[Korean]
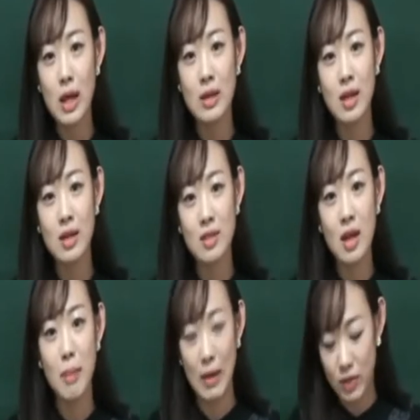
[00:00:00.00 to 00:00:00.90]
딱딱
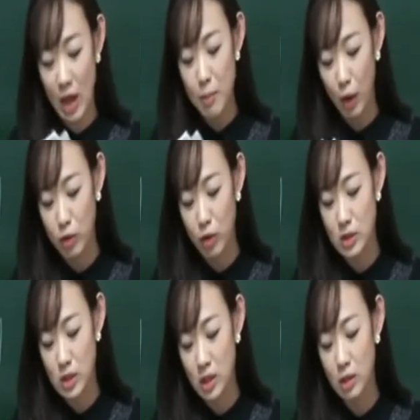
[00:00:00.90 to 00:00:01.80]
딱 맞게
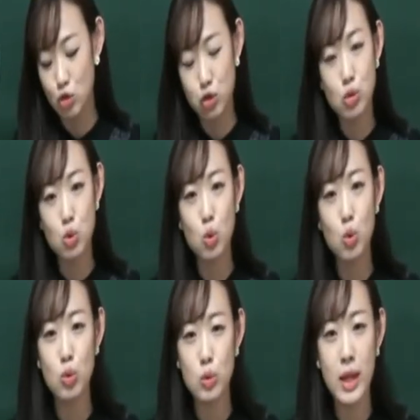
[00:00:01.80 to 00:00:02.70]
변경시킨
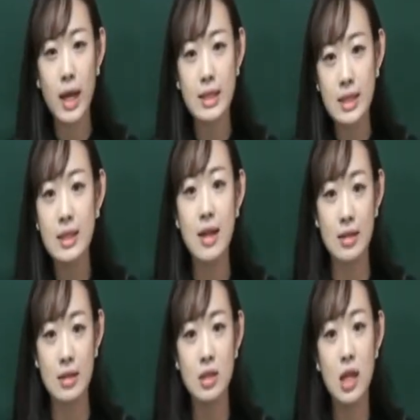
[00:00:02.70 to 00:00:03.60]
국조
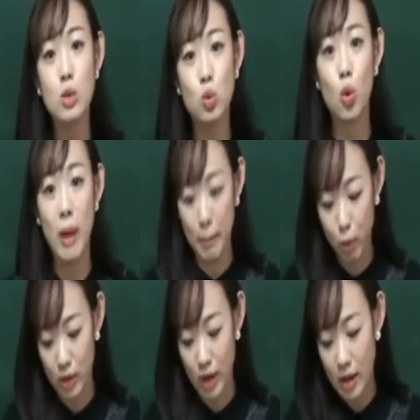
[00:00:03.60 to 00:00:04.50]
의례의라는 책도
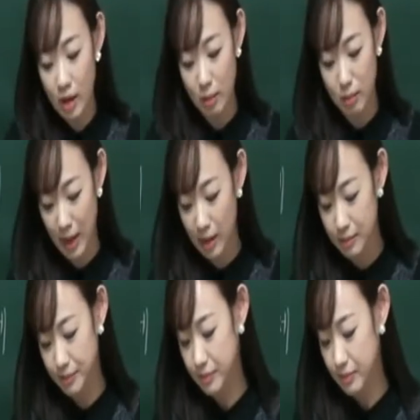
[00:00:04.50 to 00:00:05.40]
반포를 하게 됩니다.
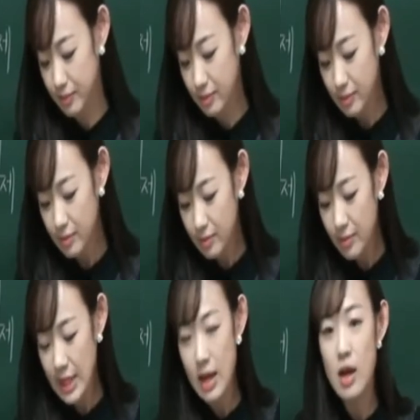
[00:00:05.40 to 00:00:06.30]

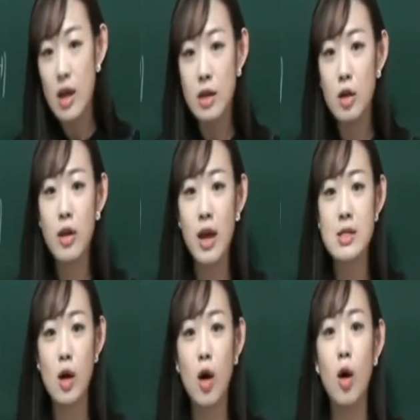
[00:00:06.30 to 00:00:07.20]
이렇게
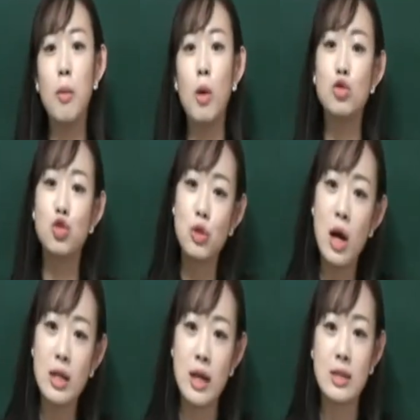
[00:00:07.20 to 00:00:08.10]
해서 뭐
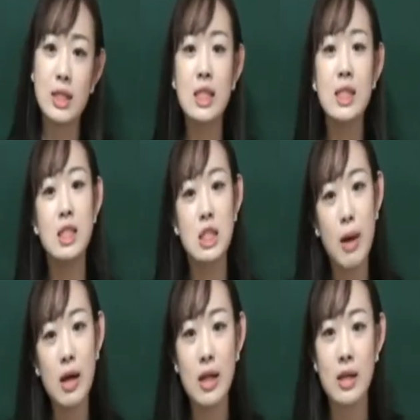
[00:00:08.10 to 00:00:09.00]
중앙이랄지
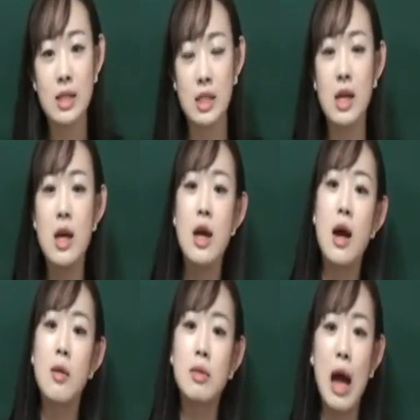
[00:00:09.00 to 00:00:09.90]
지방이랄지
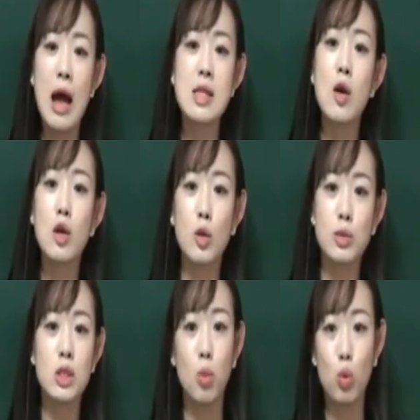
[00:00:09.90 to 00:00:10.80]
다
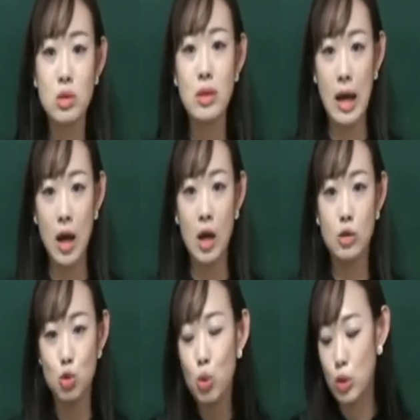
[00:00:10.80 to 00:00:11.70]
상관없이 모든 나라가
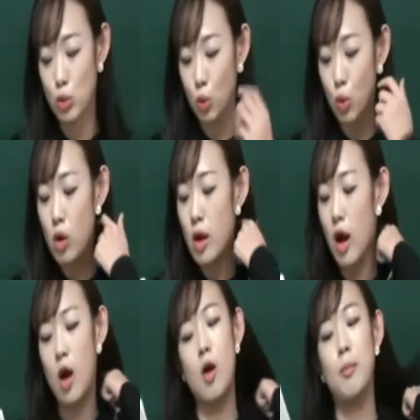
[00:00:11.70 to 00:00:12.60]
유교적으로
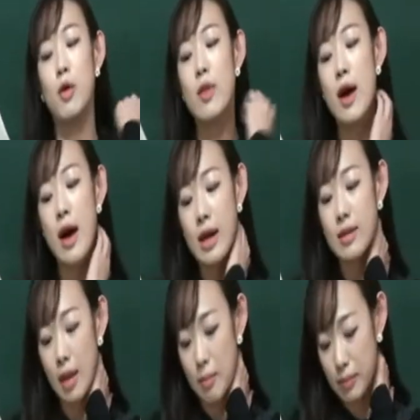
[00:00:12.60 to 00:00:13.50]
어,
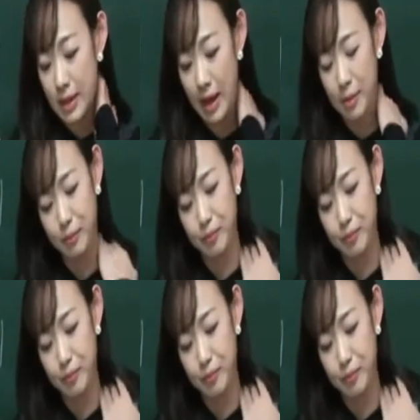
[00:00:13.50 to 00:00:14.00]
변화하게 됩니다.